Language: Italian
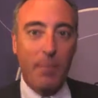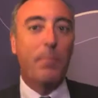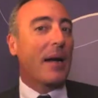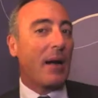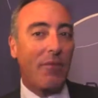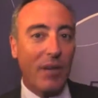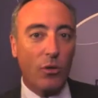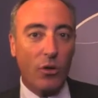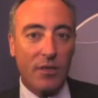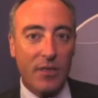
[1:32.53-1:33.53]
per,
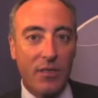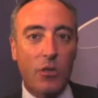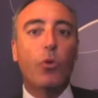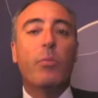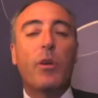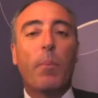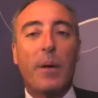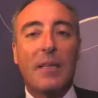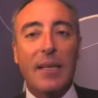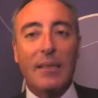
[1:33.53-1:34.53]
avendo gli stessi dubbi, non
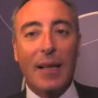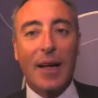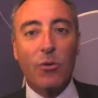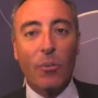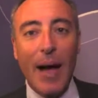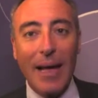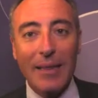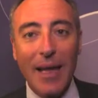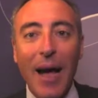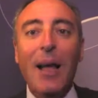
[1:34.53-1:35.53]
presenta la domanda,